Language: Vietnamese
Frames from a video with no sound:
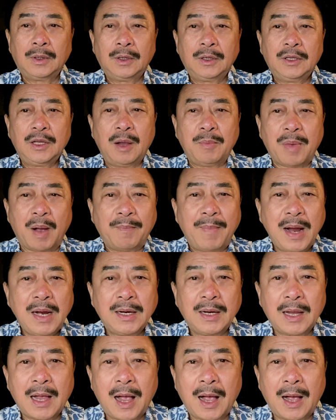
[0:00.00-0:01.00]
Nhưng mà bất
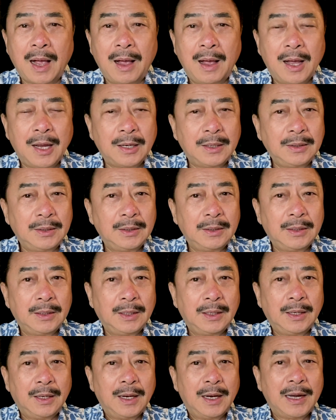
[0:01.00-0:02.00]
ngờ hơn
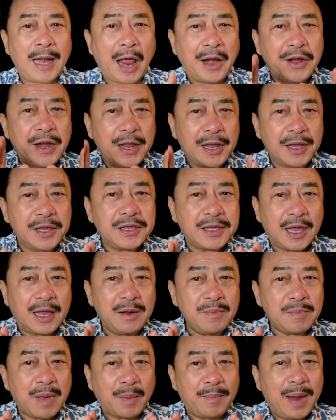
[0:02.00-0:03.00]
là địa chỉ
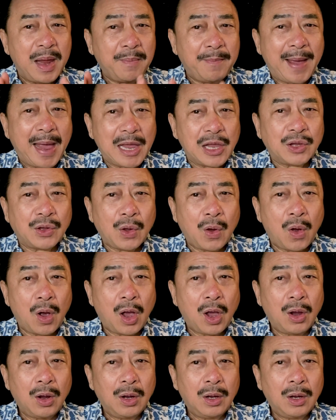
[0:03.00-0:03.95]
mà bé Mai cho